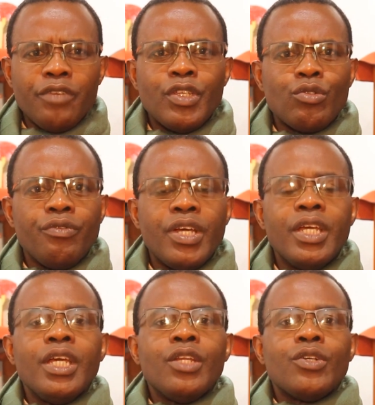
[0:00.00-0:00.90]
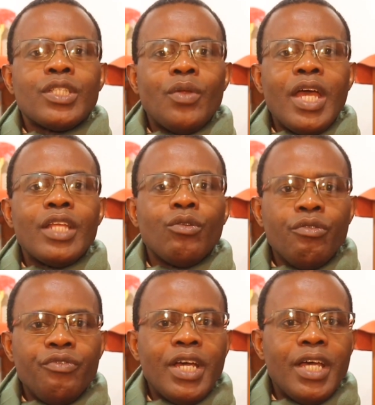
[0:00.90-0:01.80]
qui fait ce vin. Donc ça doit être
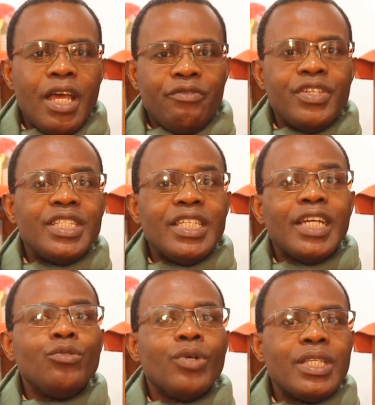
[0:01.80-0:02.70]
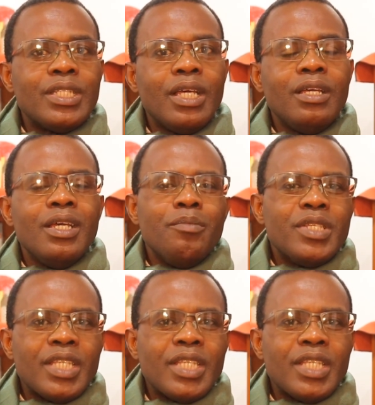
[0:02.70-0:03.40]
le vin, un vin tiré du raisin, mais